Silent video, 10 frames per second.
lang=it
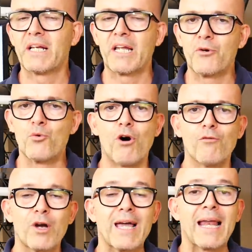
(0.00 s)
nel
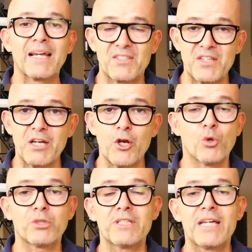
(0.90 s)
nuovo
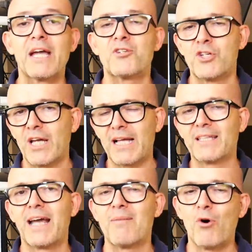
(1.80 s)
Galaxy Note
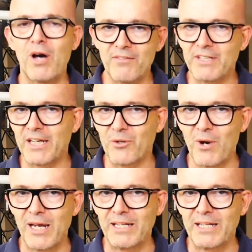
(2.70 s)
10, andiamo a vedere